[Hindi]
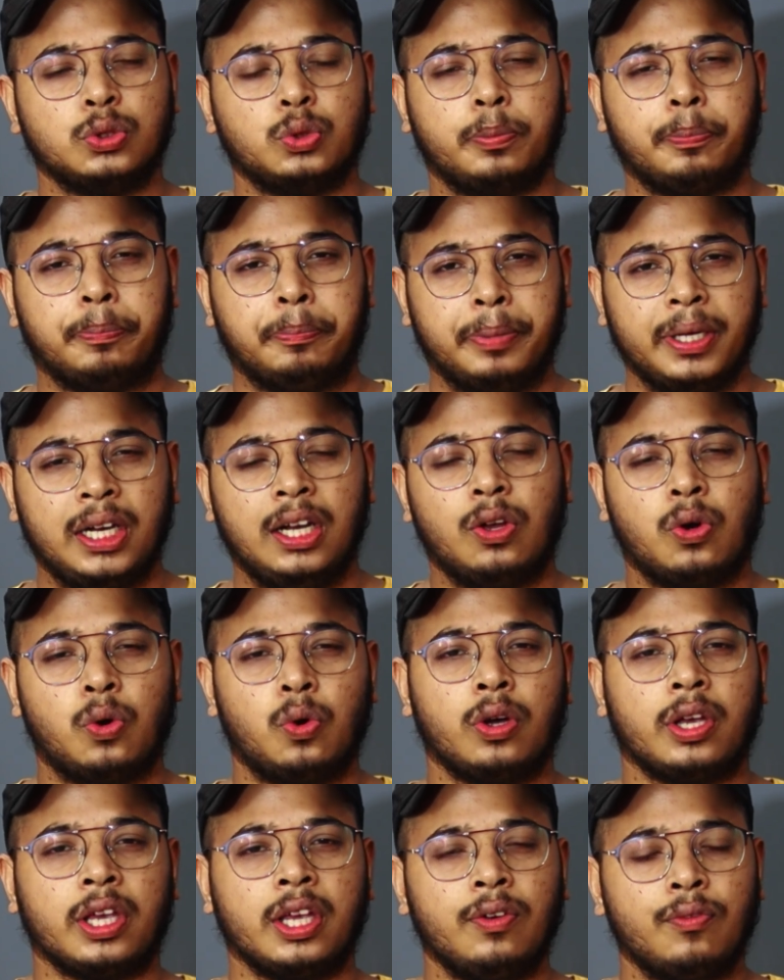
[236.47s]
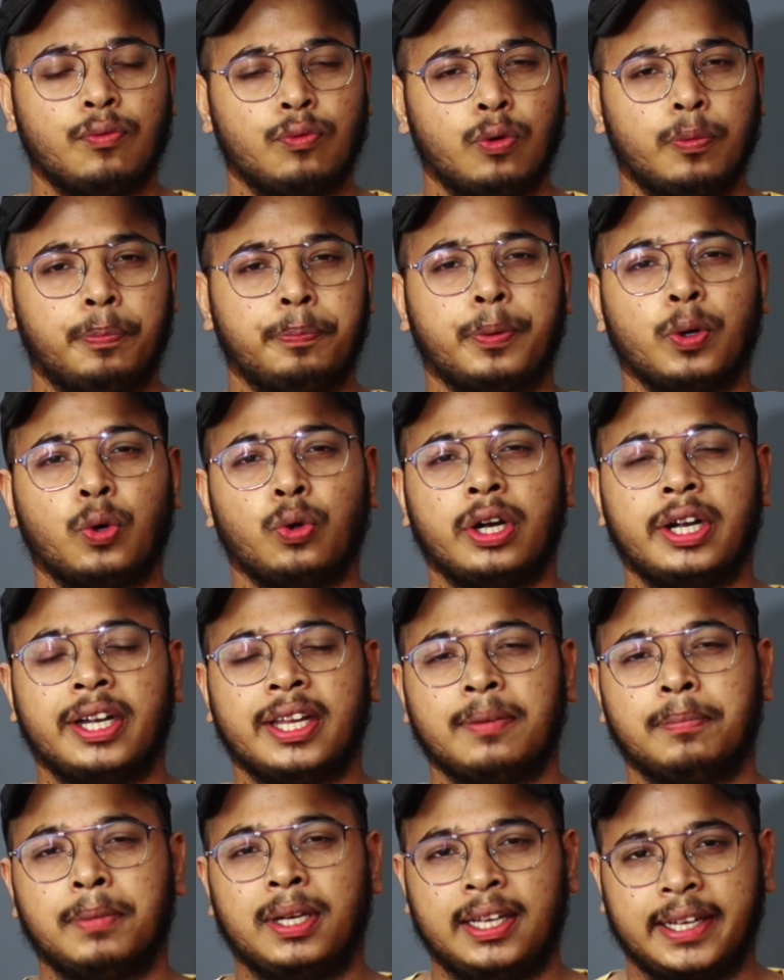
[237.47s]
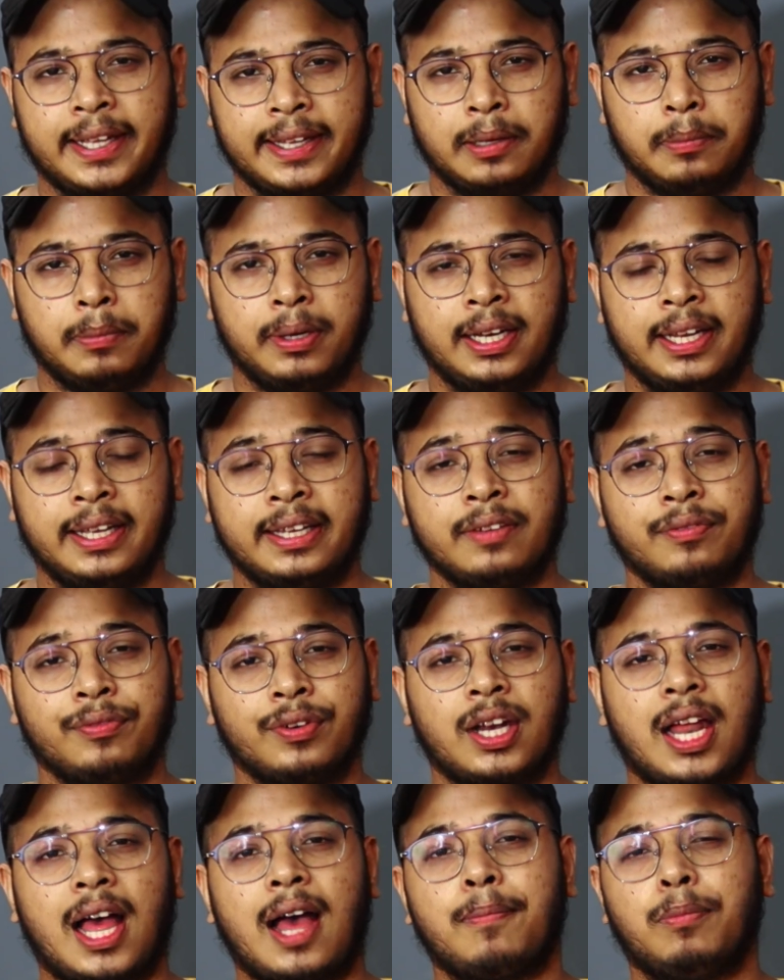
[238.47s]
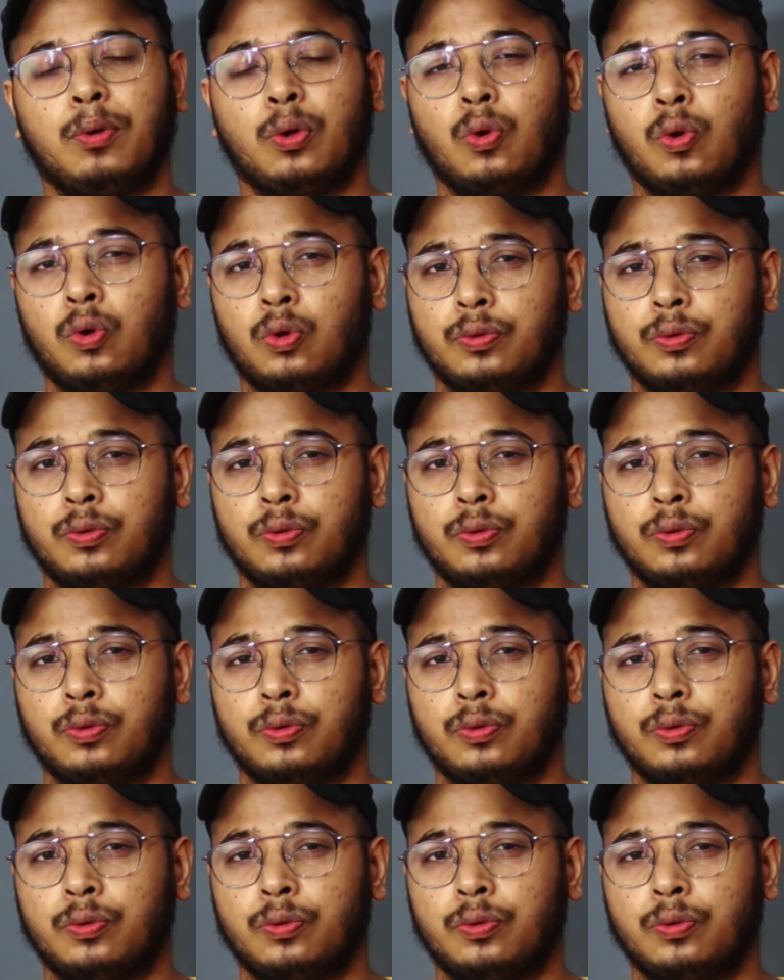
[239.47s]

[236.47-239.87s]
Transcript: जो बिल होगी वो प्योरिटी बिल नहीं मिलेगी फिर आप लोगों